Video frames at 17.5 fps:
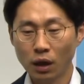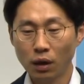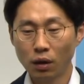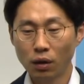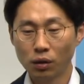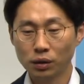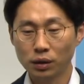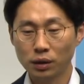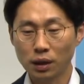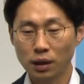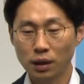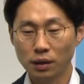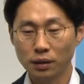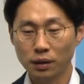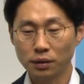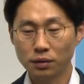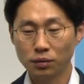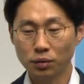어제 달러
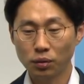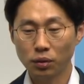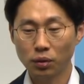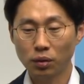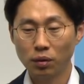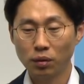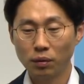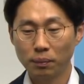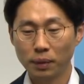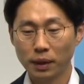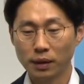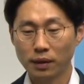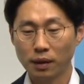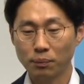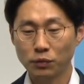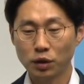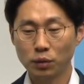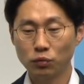인덱스도
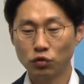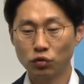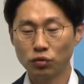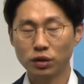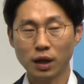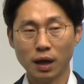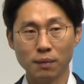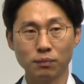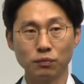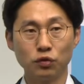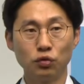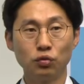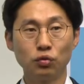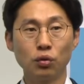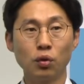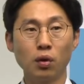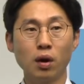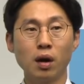103.63
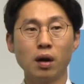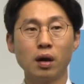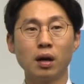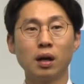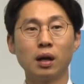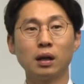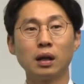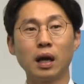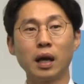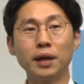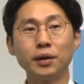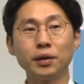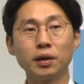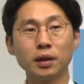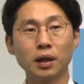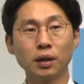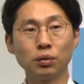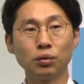유로와
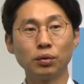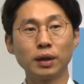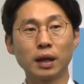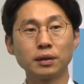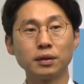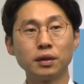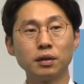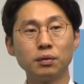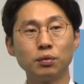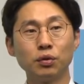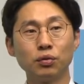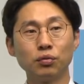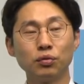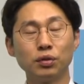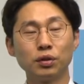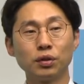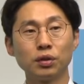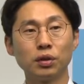엔화가 계속 약세를 보이고
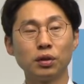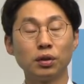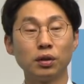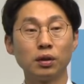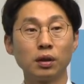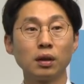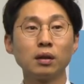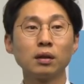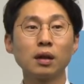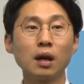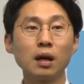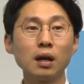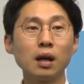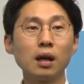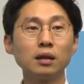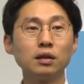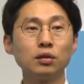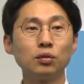있어서 달러
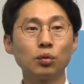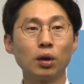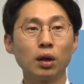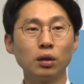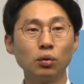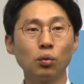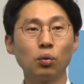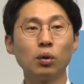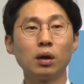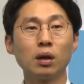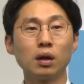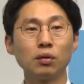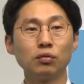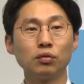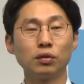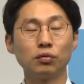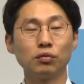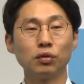가치도 계속
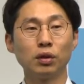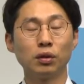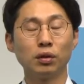올라가고 있고요.